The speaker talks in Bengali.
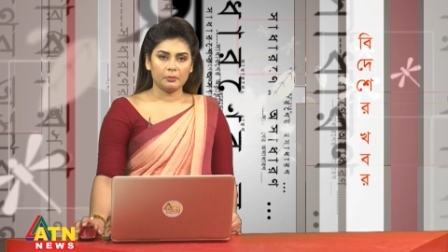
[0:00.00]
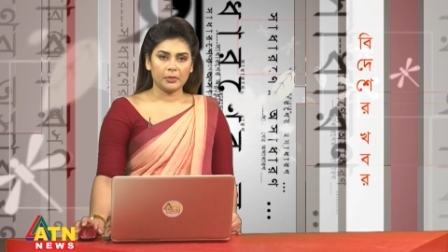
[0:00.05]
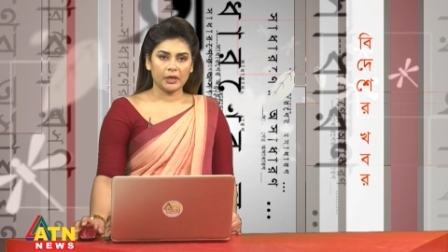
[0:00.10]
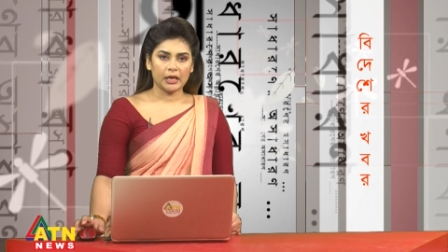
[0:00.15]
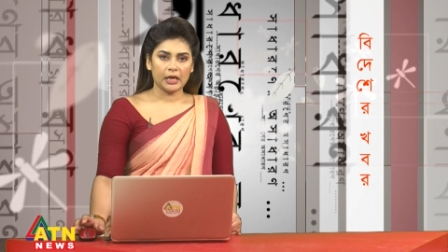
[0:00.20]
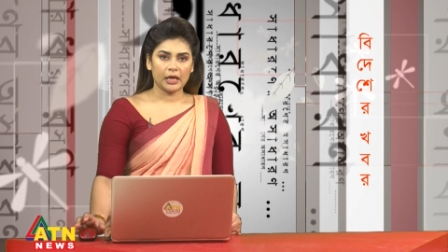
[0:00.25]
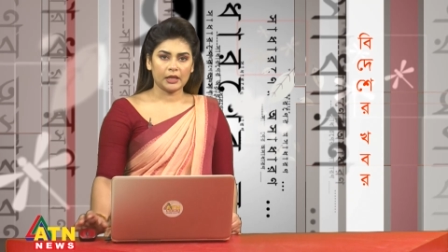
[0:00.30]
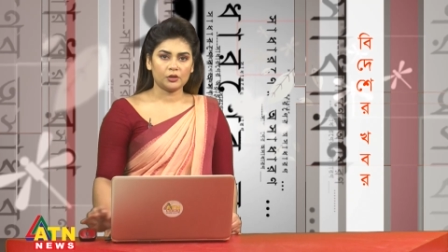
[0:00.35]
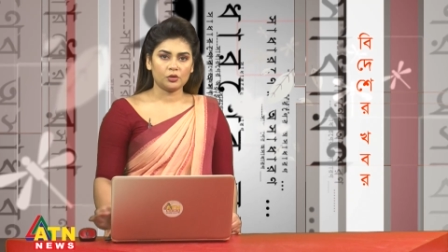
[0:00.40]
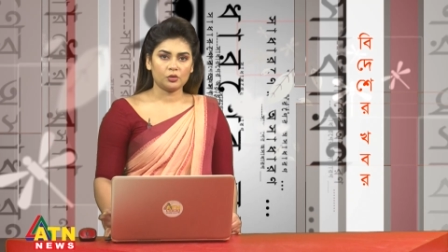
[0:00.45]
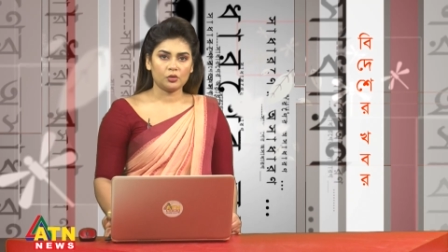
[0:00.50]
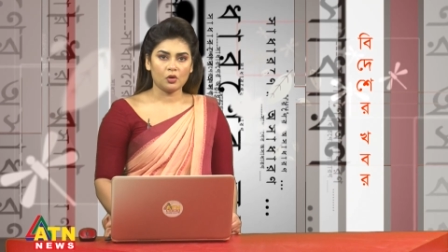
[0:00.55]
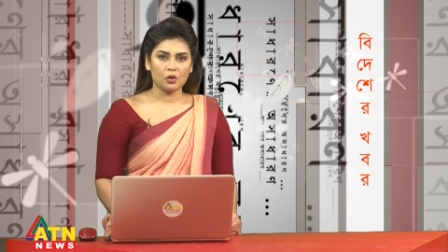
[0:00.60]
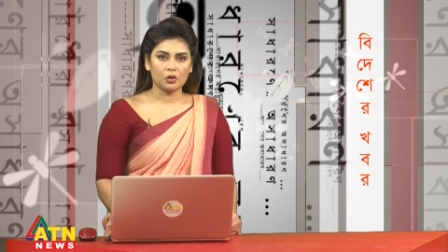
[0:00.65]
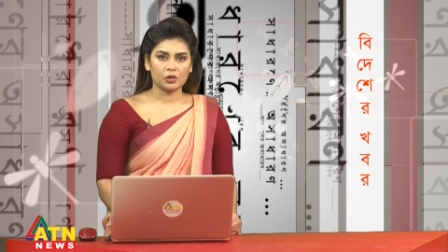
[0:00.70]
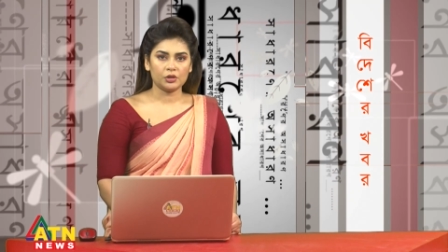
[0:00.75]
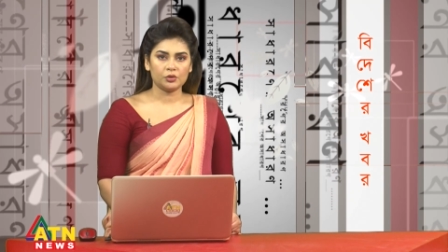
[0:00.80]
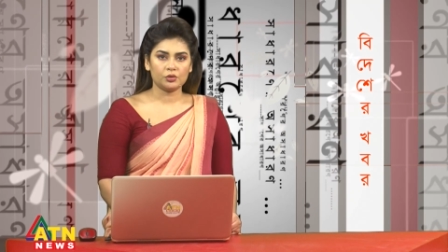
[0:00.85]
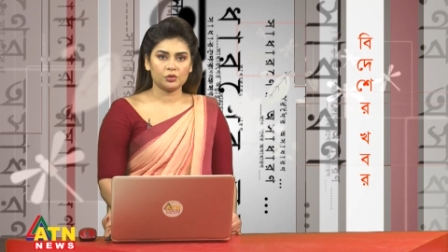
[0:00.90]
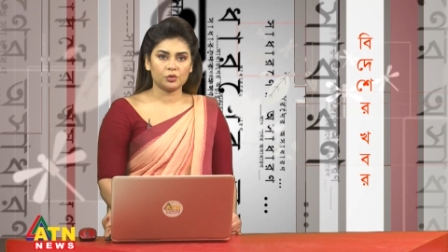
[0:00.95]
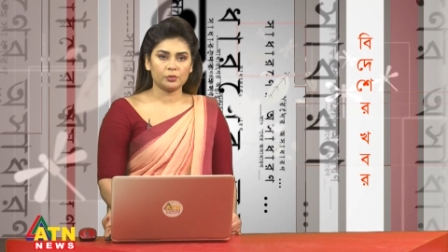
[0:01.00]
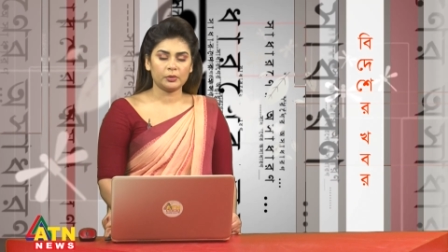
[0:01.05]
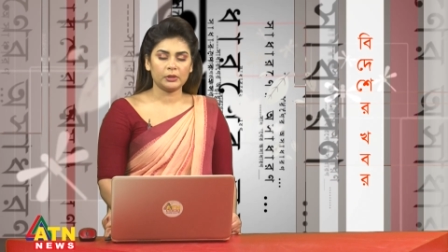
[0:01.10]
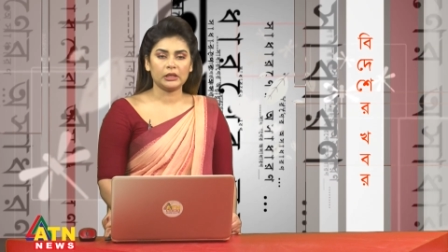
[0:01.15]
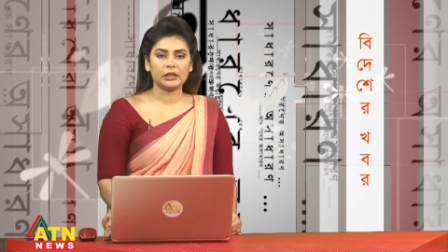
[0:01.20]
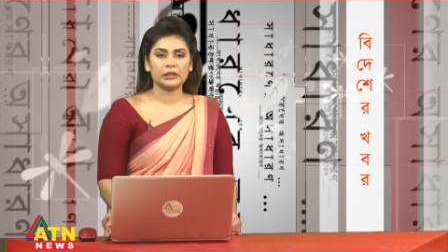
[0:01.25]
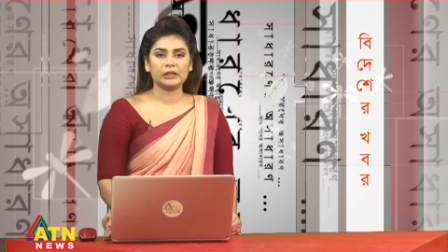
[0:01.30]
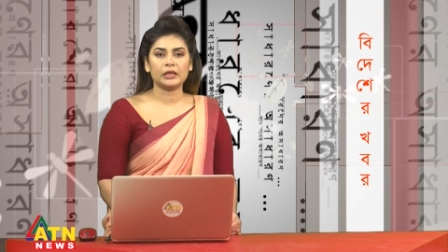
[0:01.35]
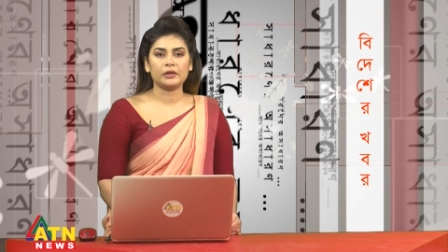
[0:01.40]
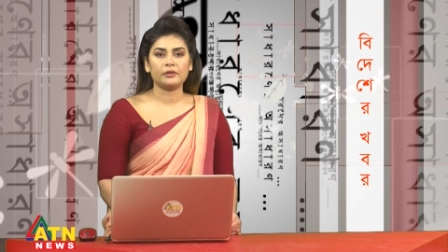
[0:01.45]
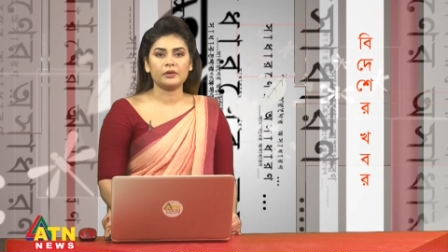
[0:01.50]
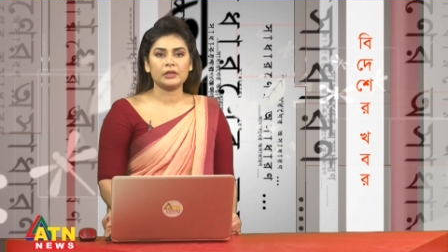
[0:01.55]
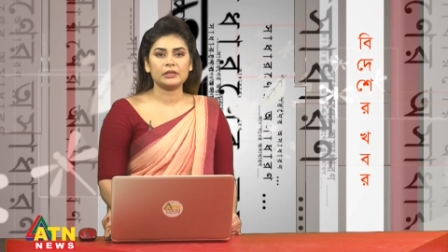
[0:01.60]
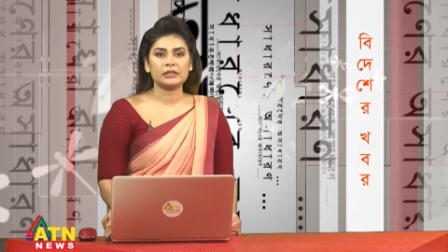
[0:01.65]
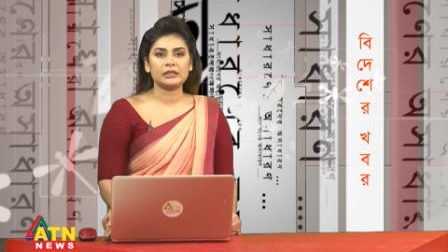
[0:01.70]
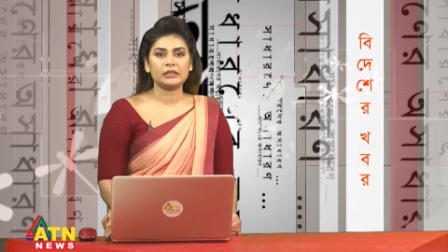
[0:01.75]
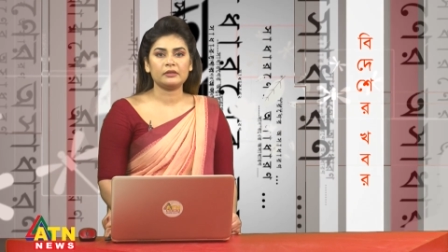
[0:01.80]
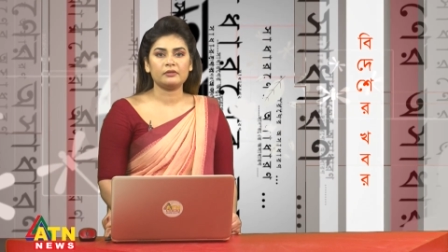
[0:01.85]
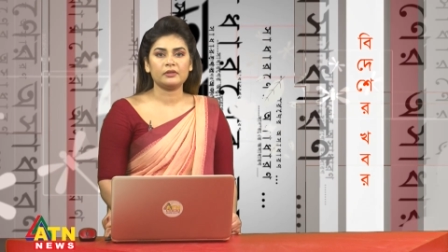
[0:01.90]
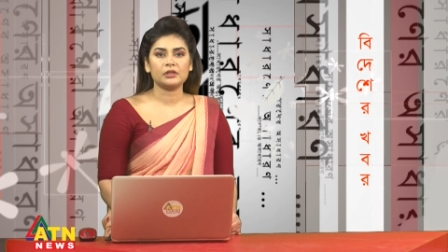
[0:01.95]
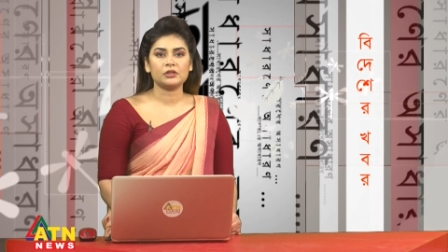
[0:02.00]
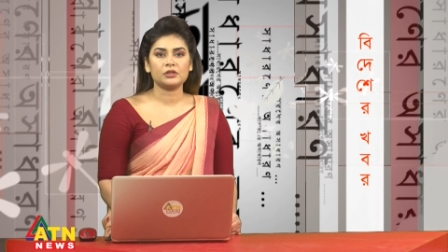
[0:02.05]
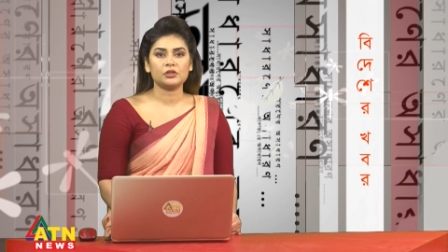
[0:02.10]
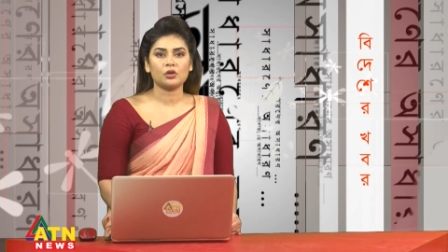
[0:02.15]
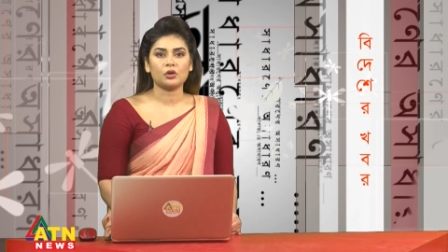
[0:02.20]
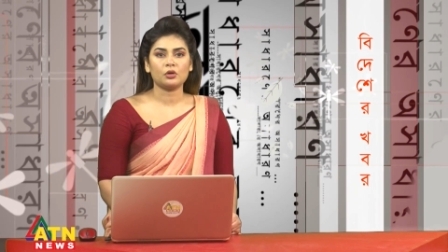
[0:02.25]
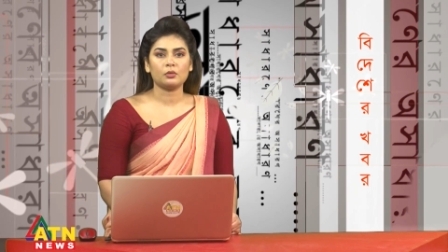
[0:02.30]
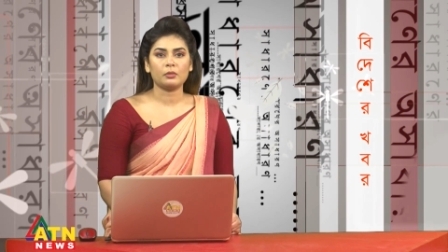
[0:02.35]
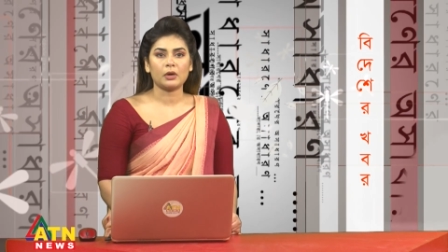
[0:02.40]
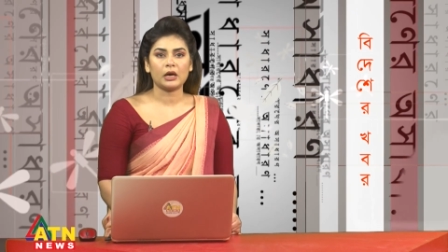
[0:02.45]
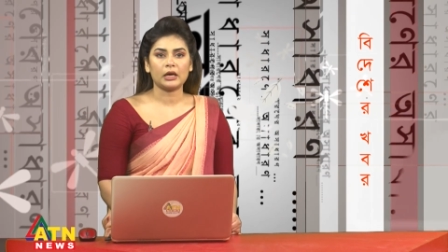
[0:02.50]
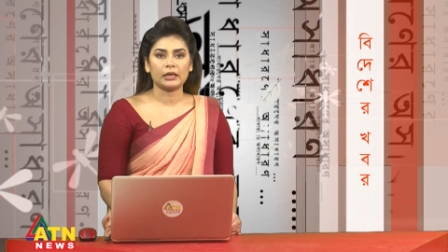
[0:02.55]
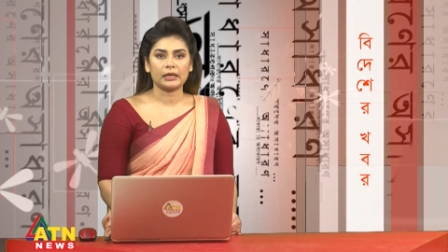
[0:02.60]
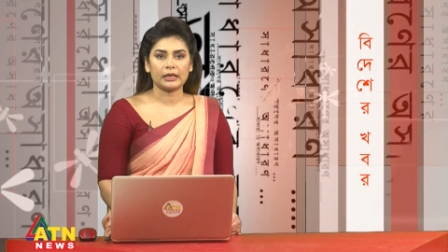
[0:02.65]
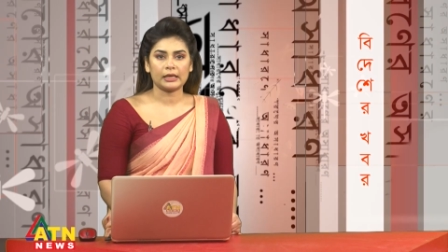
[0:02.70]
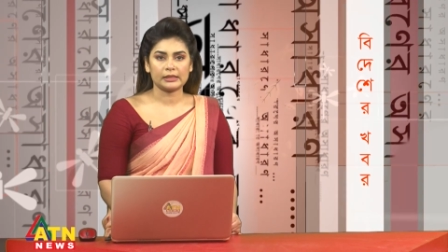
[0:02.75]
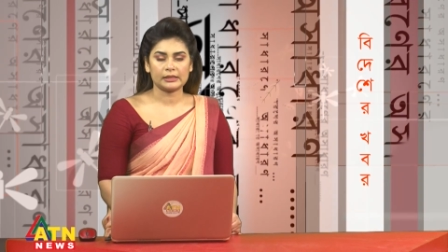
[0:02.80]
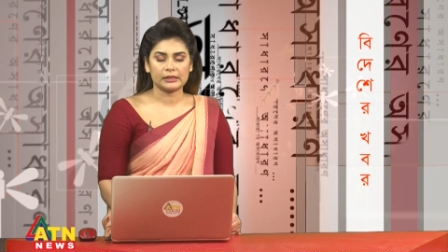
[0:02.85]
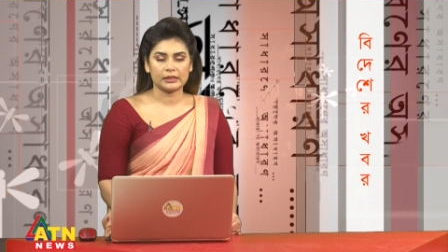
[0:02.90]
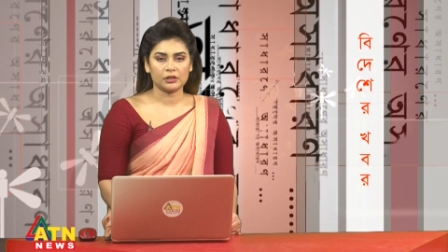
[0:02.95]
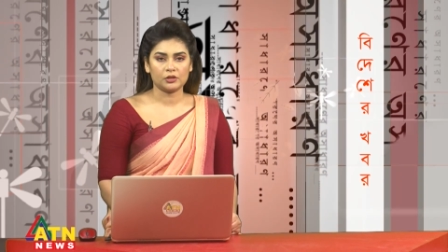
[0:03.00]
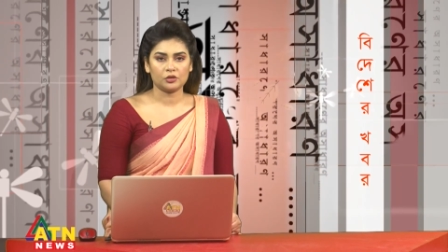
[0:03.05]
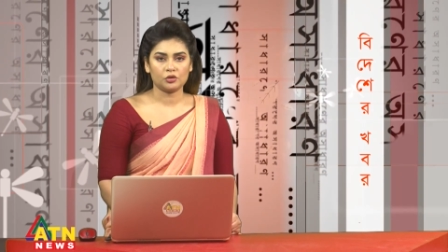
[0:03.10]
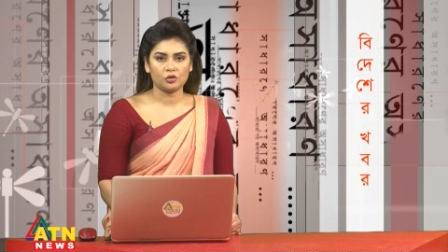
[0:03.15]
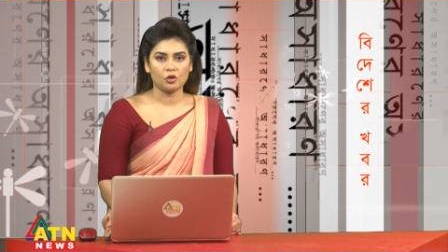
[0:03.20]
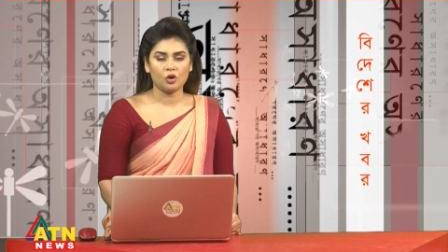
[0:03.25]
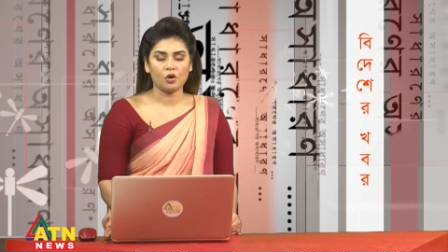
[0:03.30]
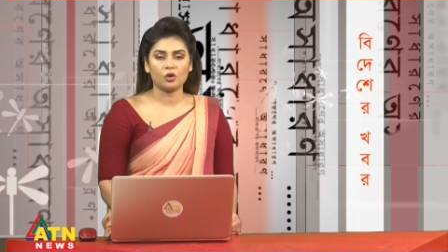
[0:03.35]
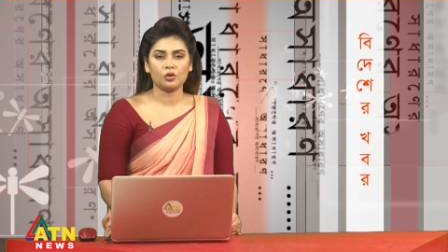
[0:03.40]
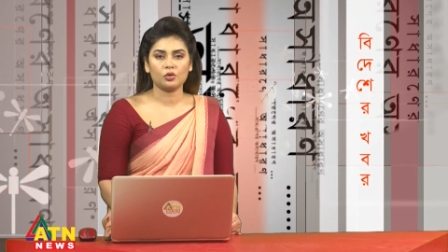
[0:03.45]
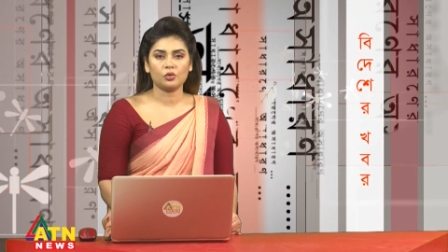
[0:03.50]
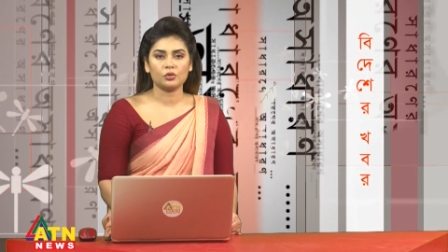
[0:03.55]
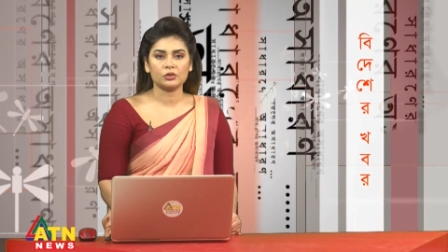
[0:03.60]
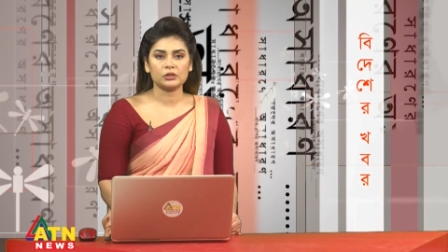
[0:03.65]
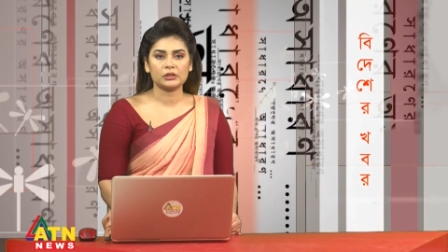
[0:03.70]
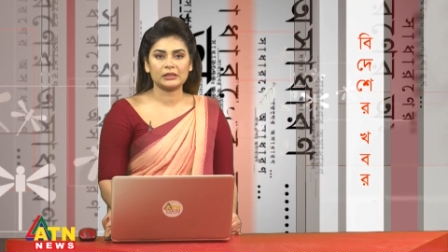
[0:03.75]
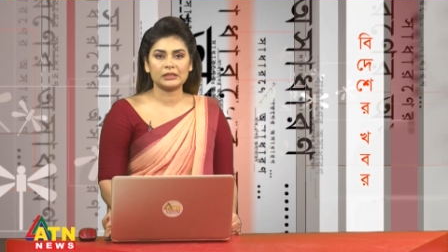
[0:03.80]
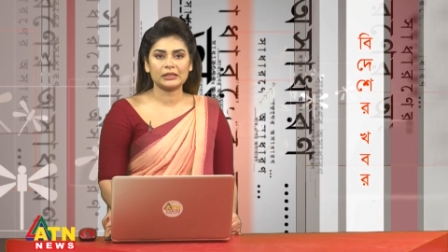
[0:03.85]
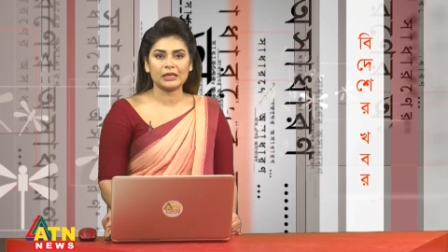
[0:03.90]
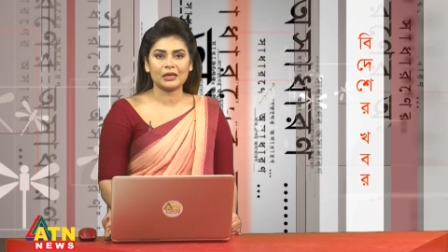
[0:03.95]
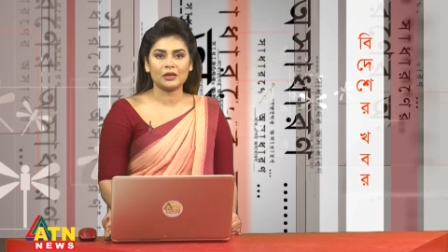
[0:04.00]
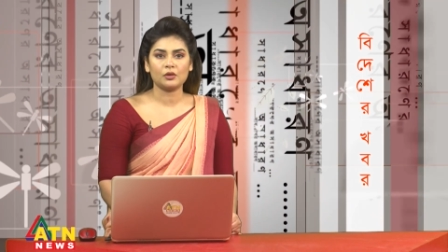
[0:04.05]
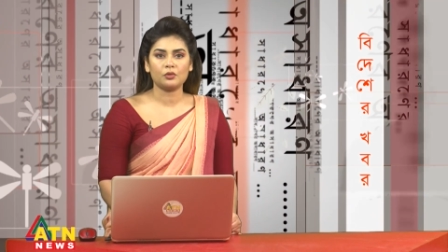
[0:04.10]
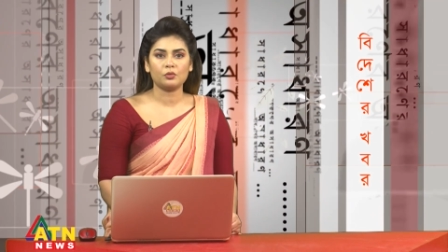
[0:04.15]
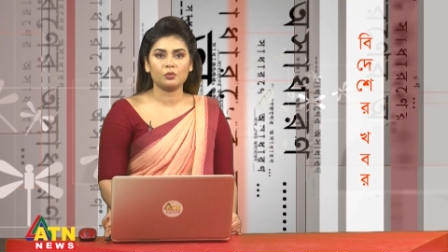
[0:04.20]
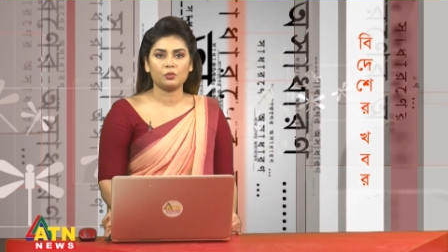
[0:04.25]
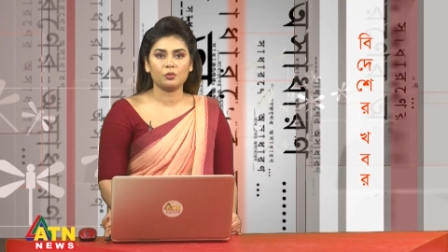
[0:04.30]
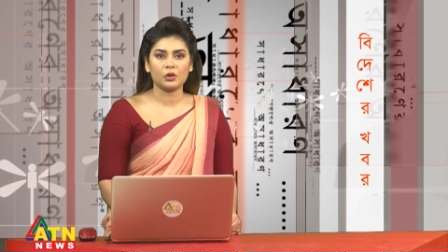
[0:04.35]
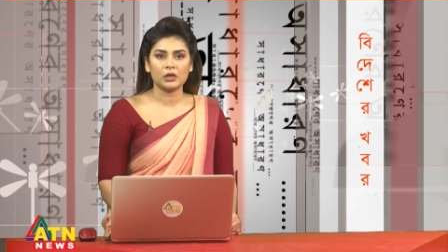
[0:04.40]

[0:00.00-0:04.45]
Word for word: বিখ্যাত হলিউড অভিনেতা রে স্টিভেনসন মারা গেছেন থর ও স্টার